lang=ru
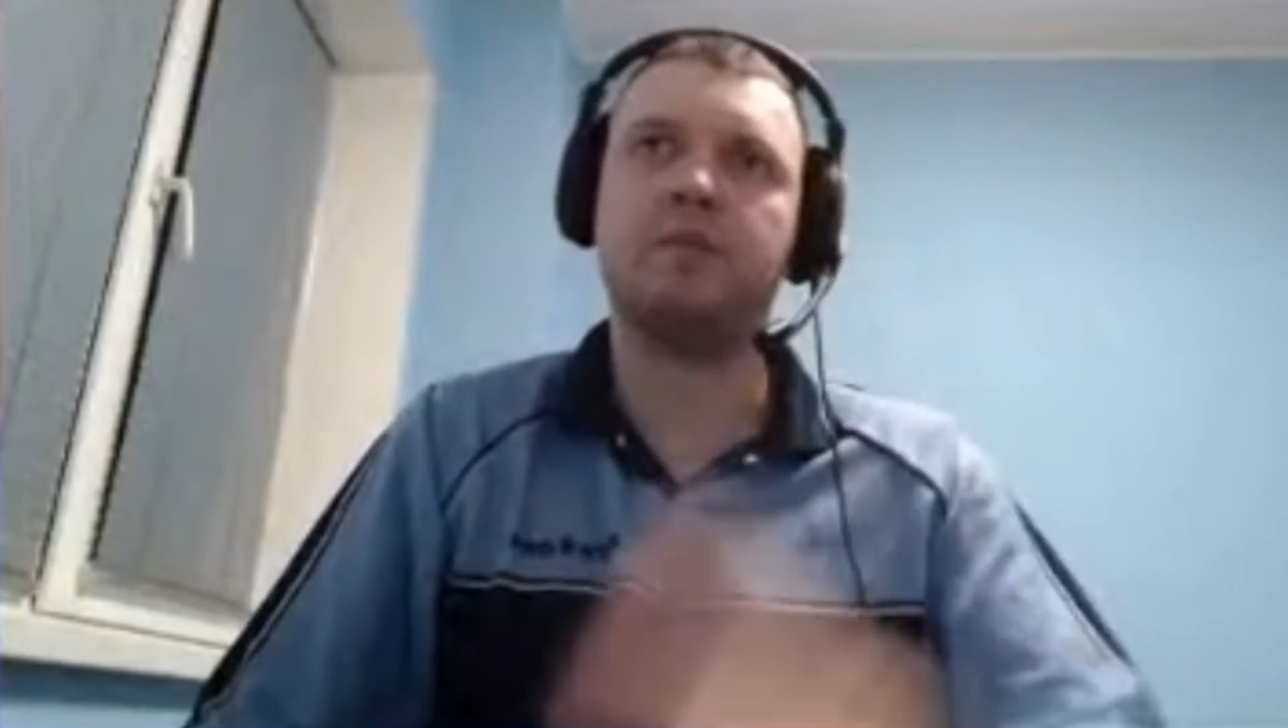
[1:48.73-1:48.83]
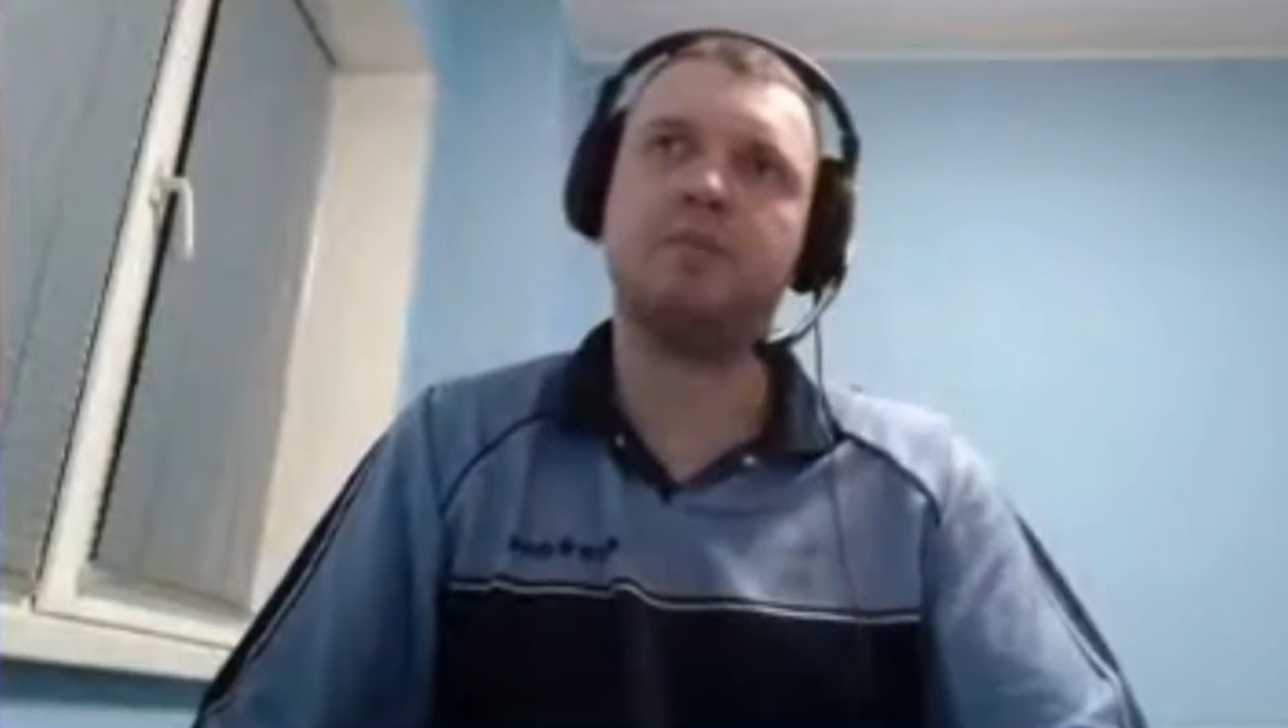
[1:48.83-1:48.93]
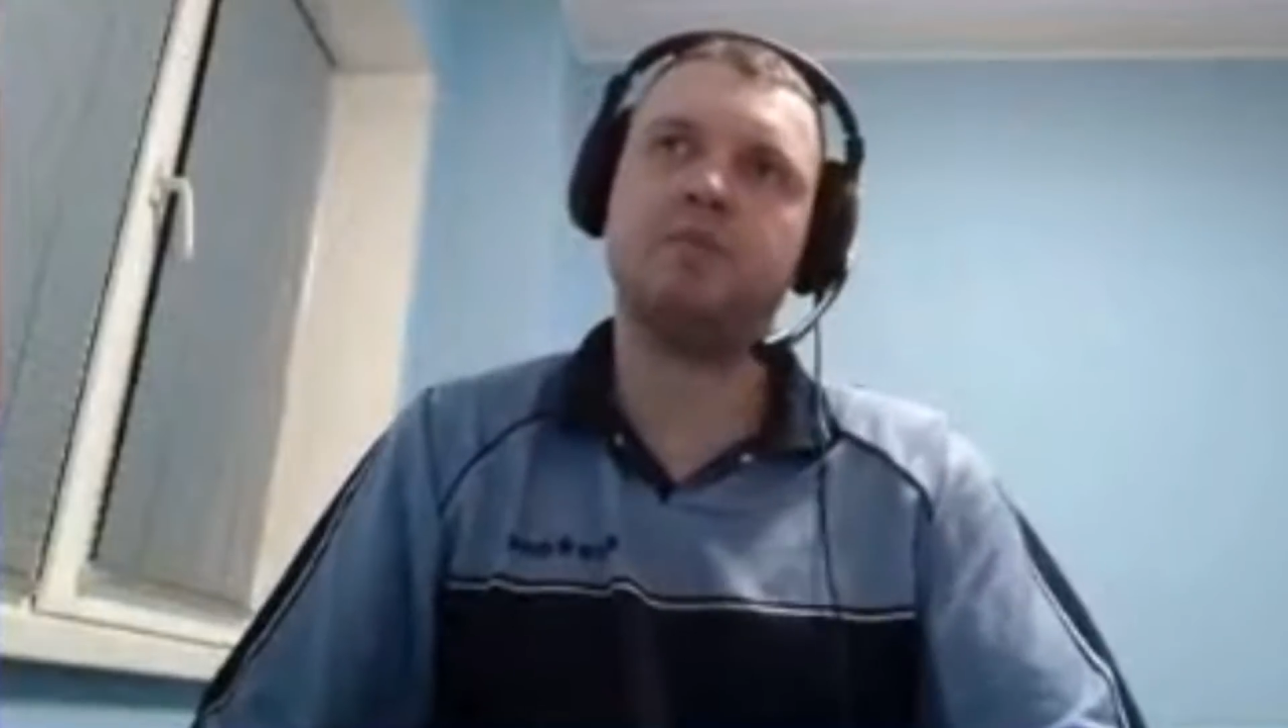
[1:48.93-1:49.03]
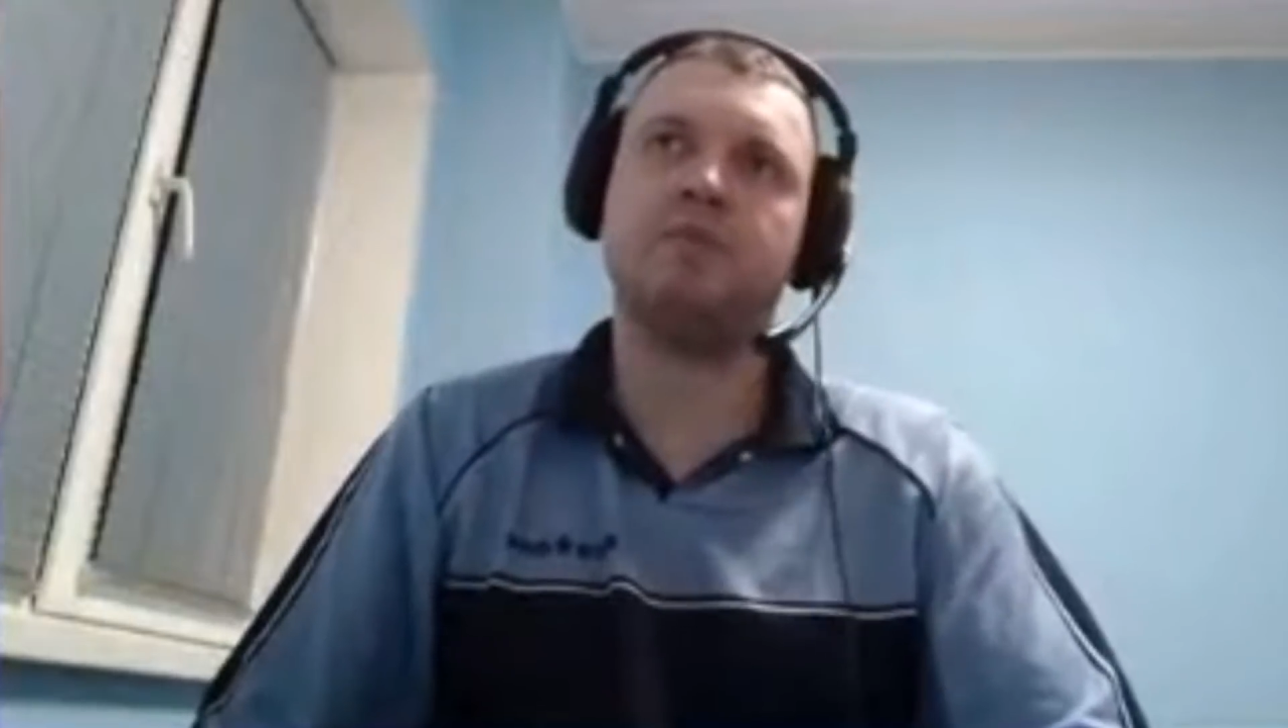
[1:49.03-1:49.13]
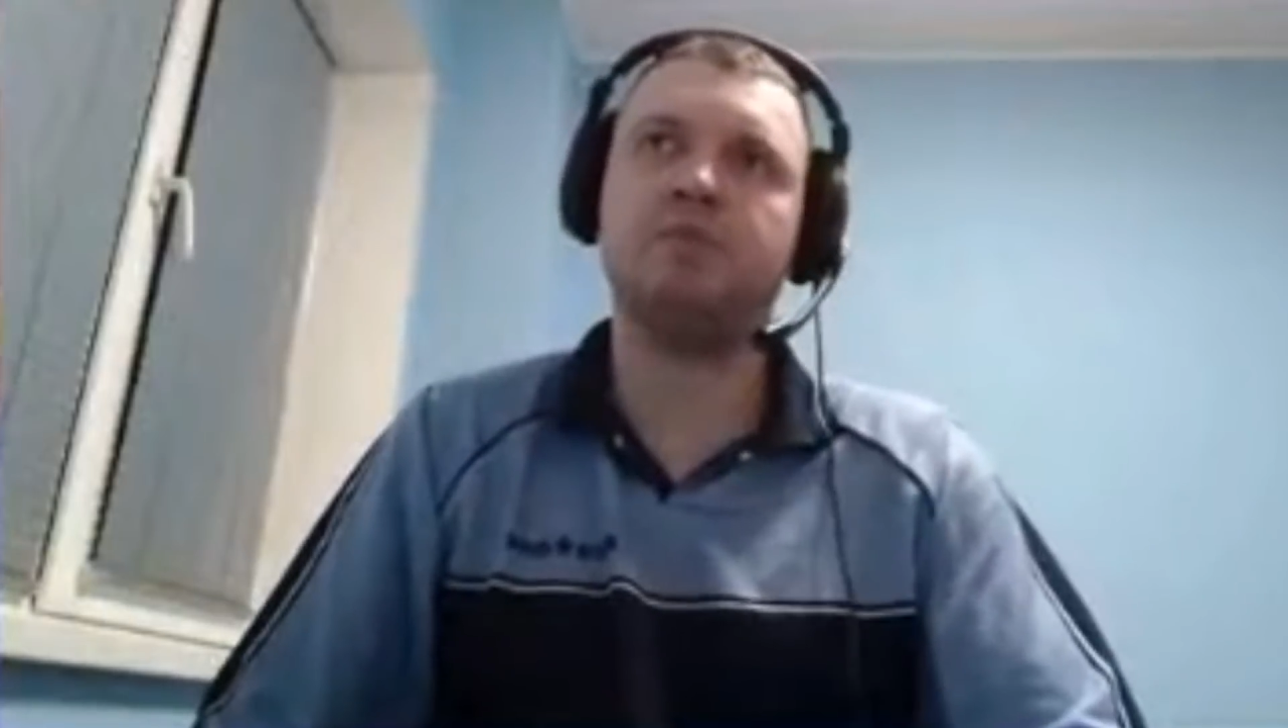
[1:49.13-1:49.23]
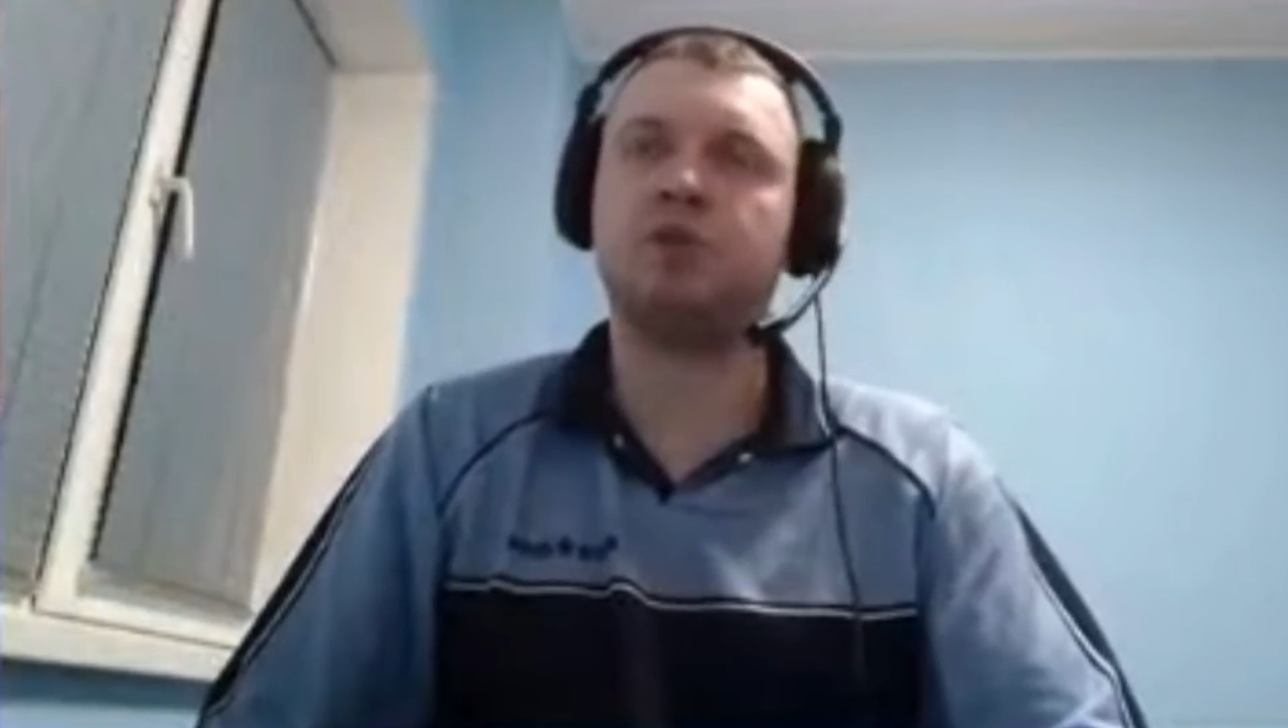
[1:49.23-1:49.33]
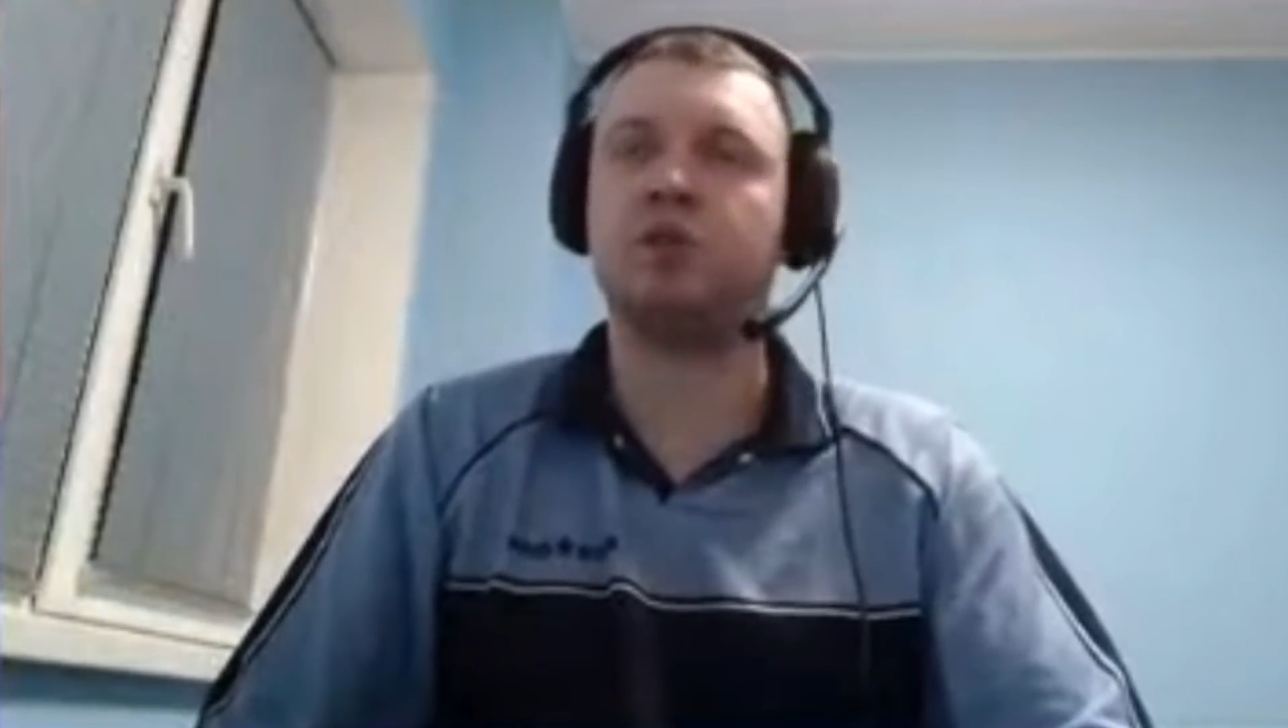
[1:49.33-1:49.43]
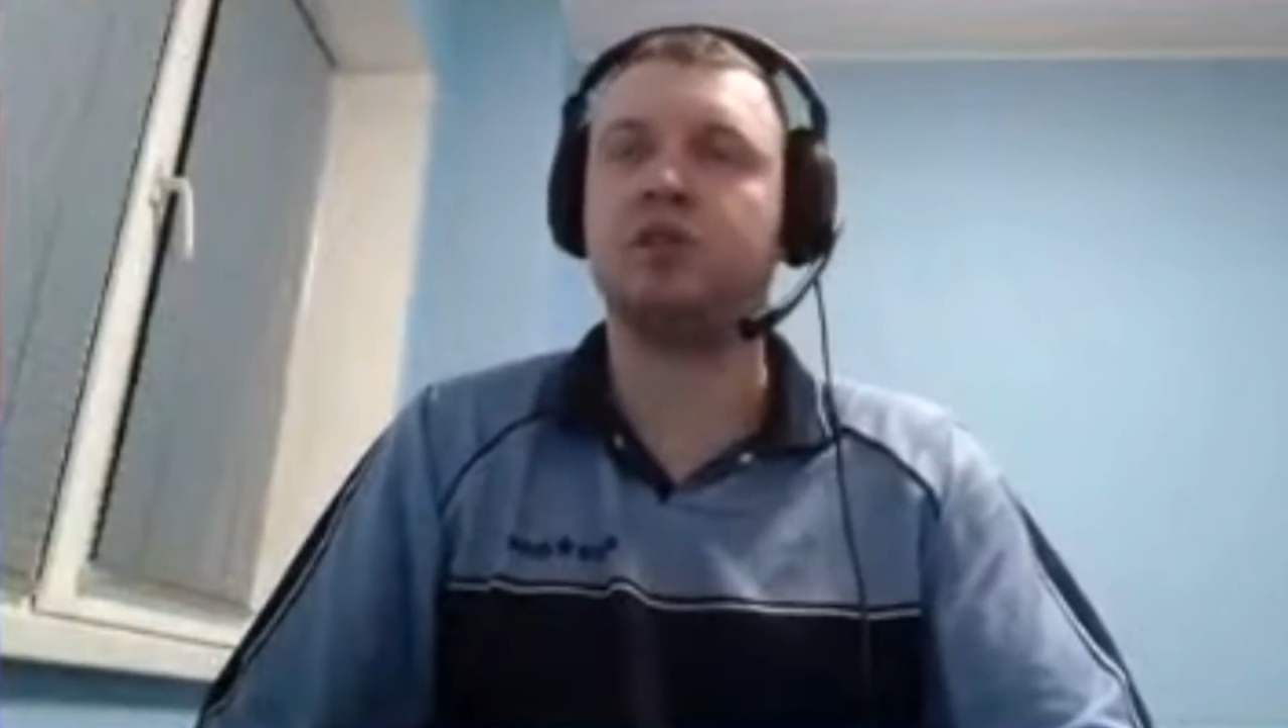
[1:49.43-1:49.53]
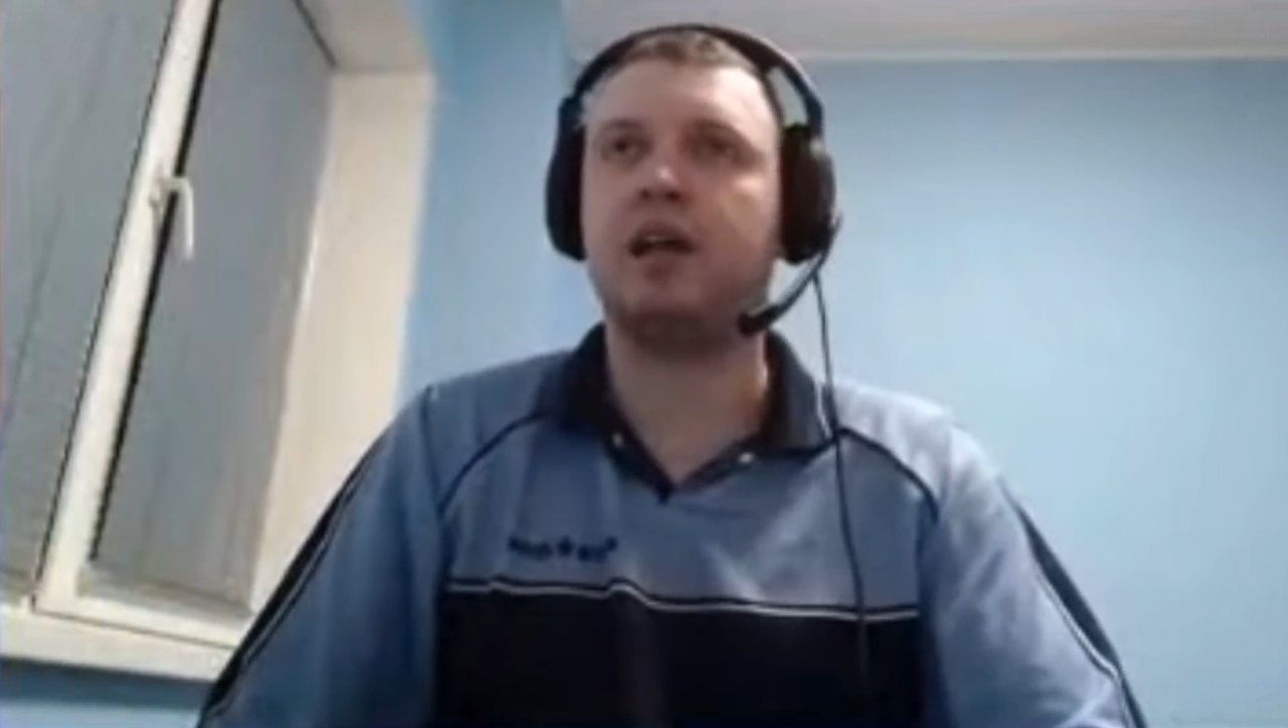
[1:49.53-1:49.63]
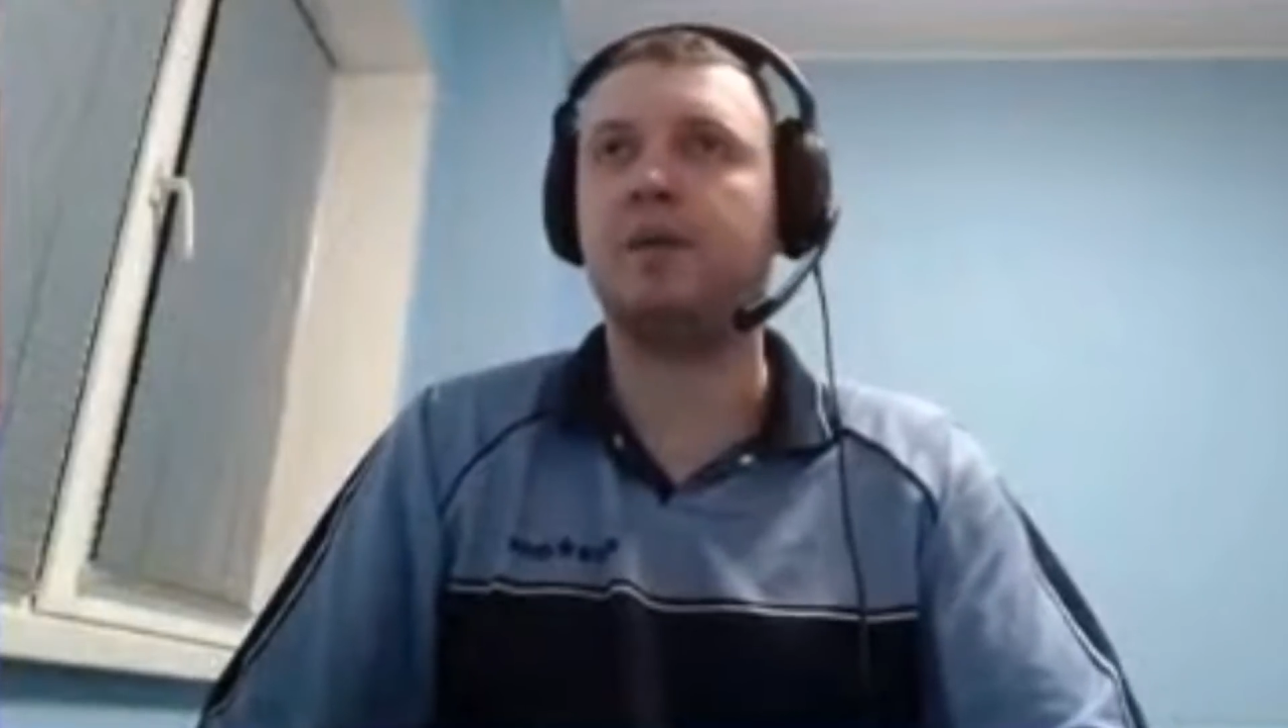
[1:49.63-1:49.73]
все
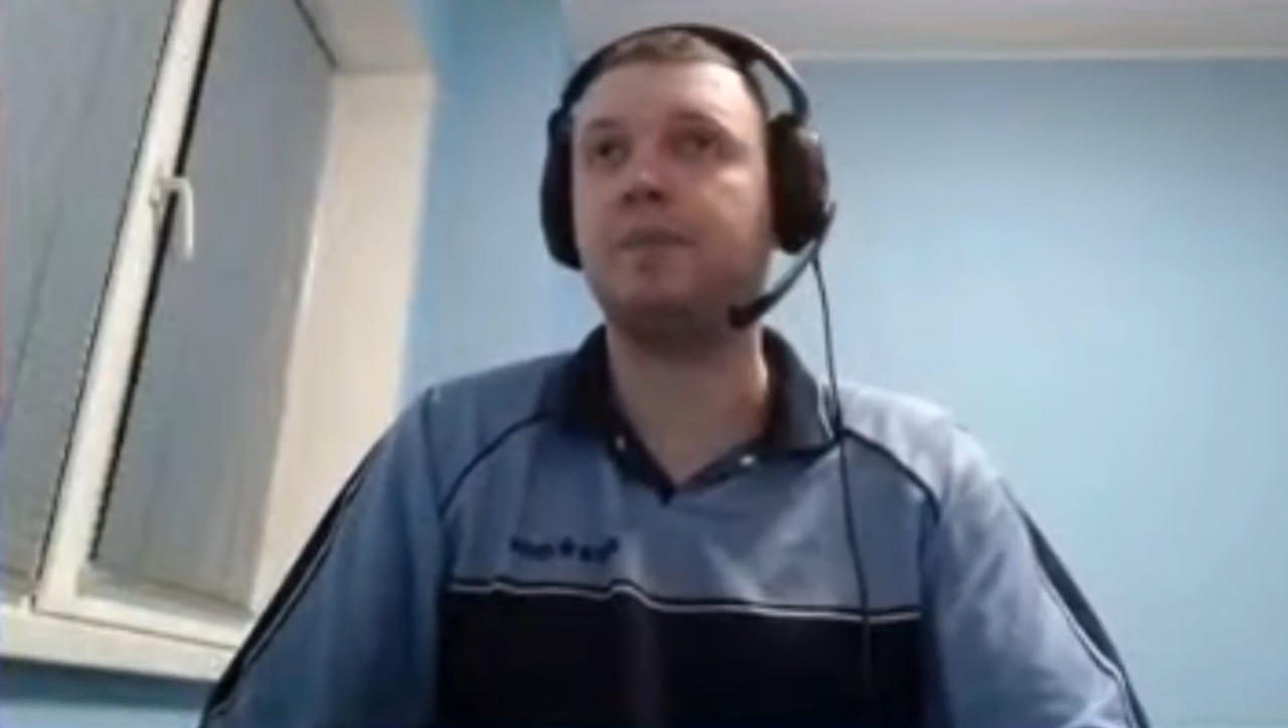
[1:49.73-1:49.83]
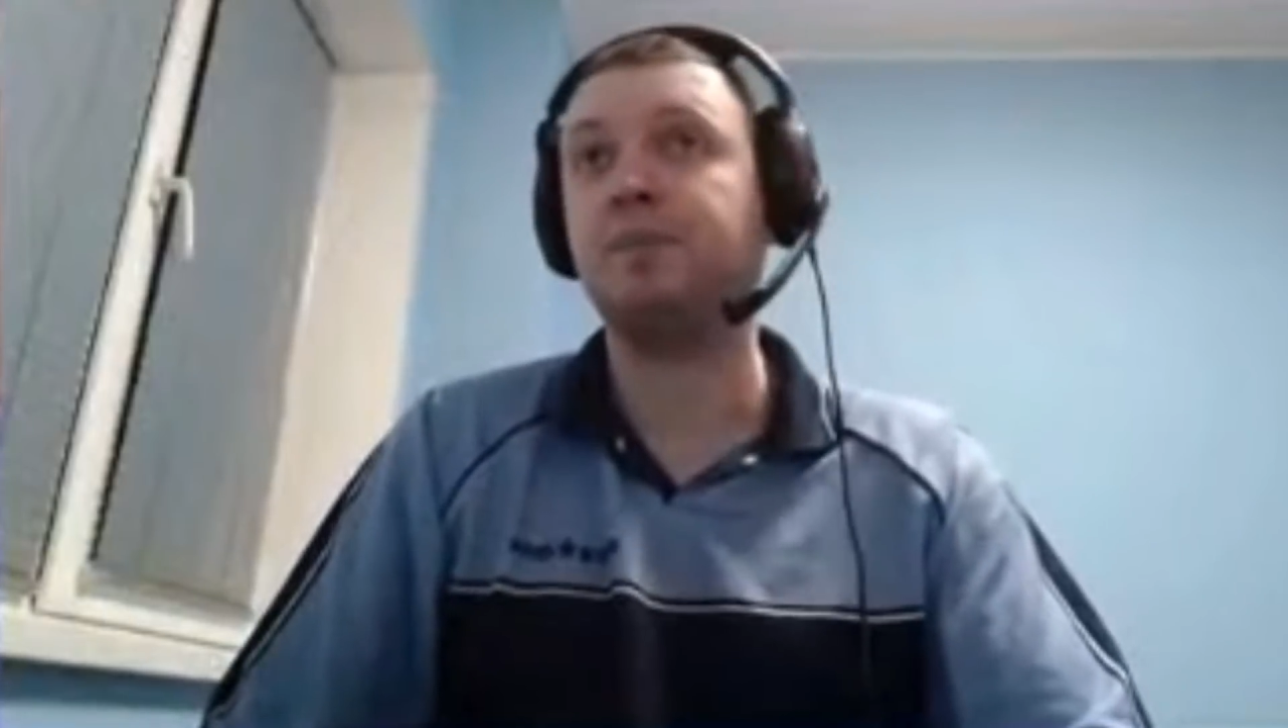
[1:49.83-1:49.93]
идеально.